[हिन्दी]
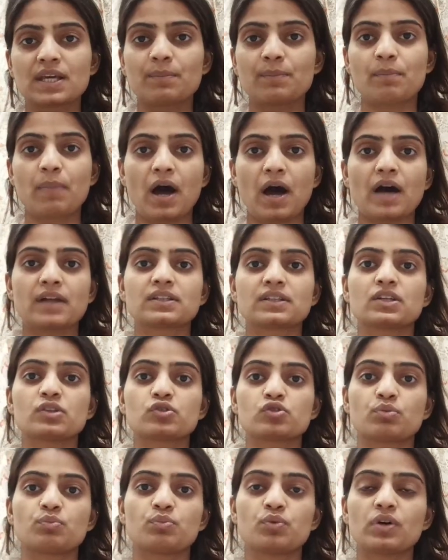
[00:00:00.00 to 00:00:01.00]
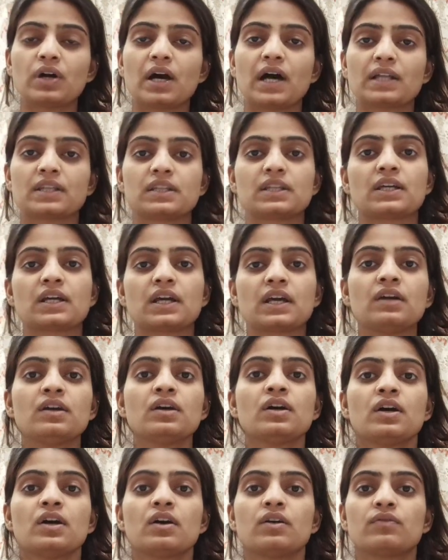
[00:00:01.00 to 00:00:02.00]
उसके बाद की जो बुक
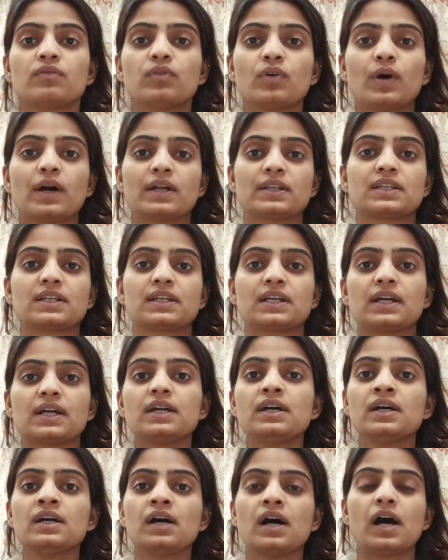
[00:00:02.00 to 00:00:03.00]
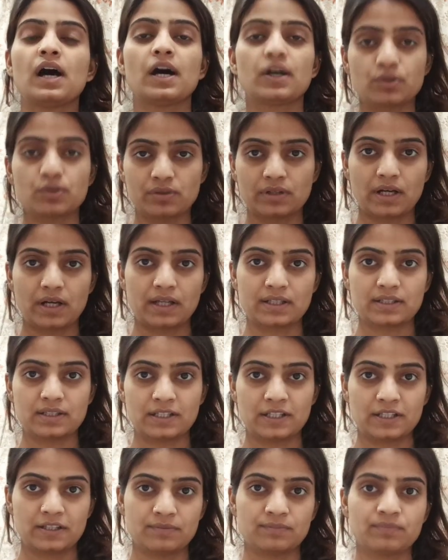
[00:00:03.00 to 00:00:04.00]
आती है वो आती है अरुण
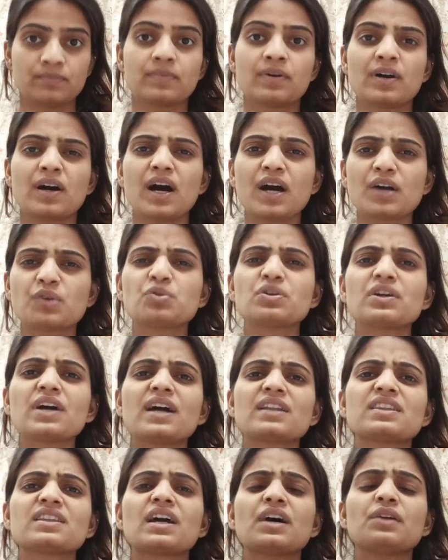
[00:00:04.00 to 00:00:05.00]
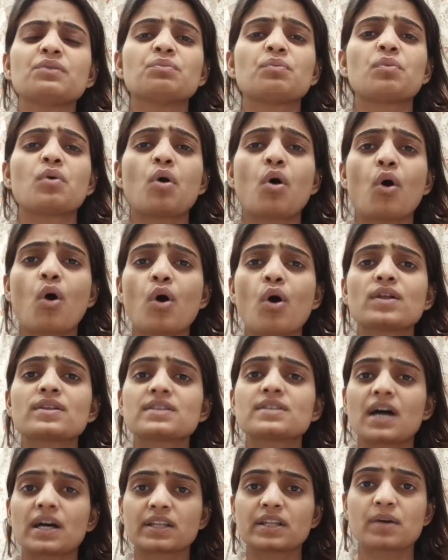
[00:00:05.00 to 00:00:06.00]
कात्यान अरुण कात्यान
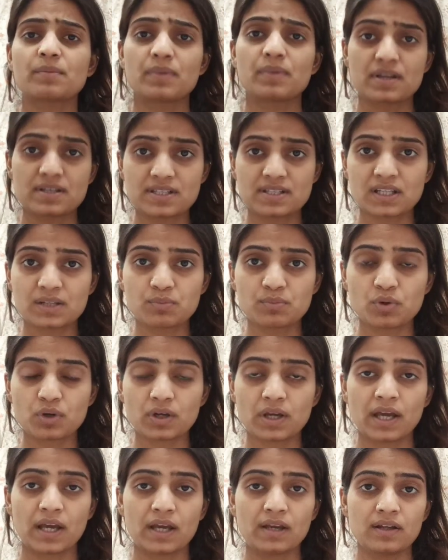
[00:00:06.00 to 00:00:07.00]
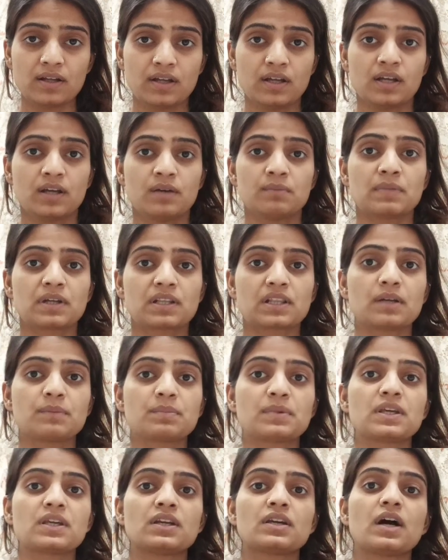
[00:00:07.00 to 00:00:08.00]
बहुत ज़्यादा बेसिक बुक है
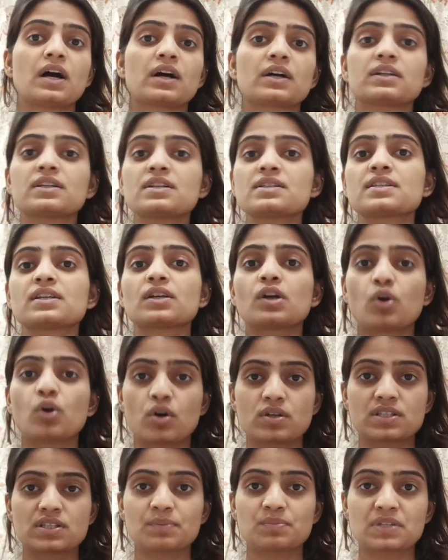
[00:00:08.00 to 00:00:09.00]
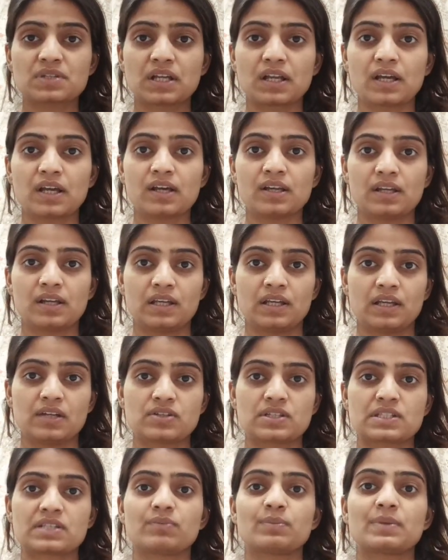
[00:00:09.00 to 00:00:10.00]
मतलब कि अगर किसी के कॉन्सेप्ट क्लियर
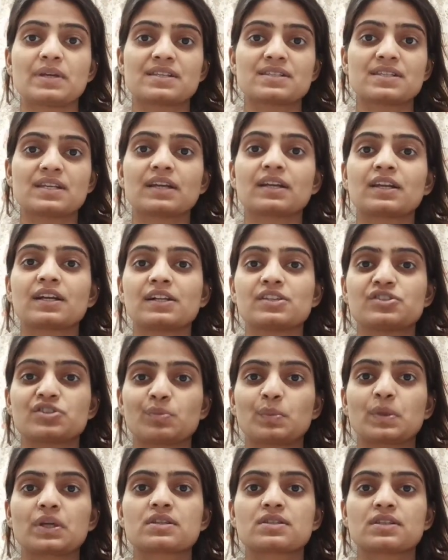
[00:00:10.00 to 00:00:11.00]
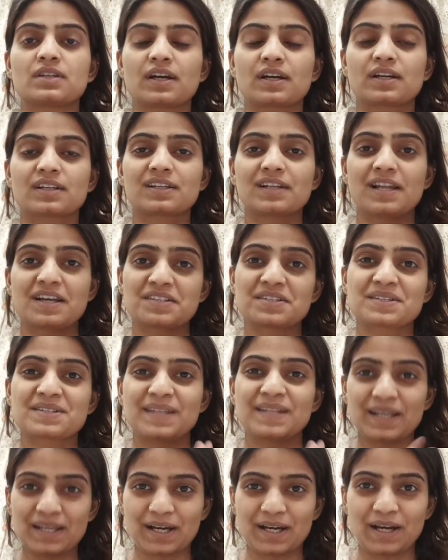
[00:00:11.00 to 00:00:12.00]
नहीं है जैसे बीएससी एग्रीकल्चर में किसी ने अगर
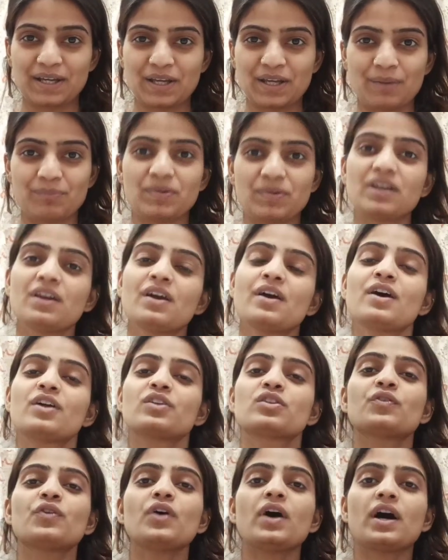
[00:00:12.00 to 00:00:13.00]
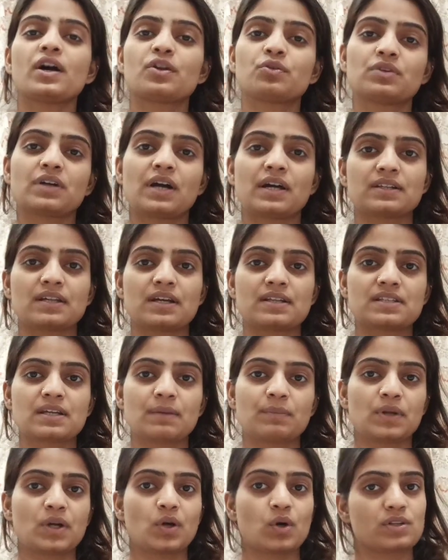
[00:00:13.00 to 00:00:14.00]
क्लासेस नहीं लगाई हैं अपनी तो अरुण
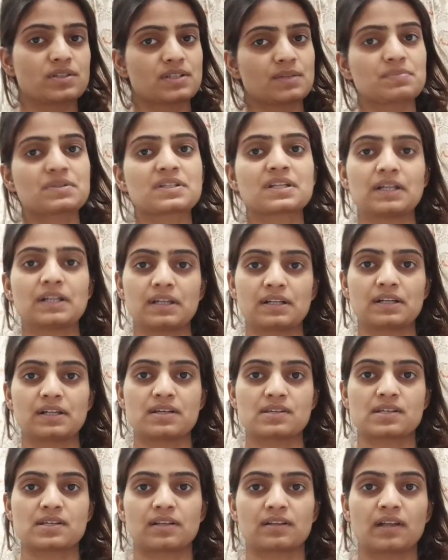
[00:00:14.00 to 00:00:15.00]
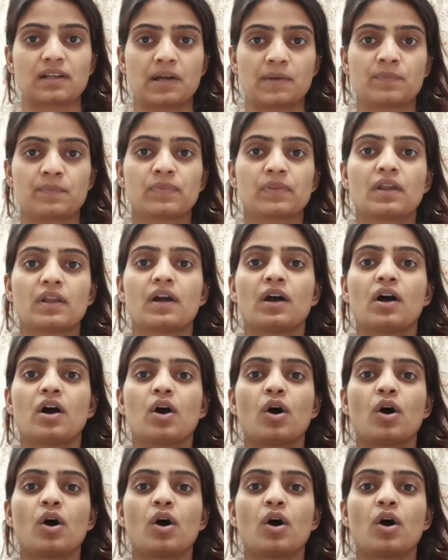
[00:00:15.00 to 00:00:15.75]
कात्यान से अपने कॉन्सेप्ट क्लियर कर सकता है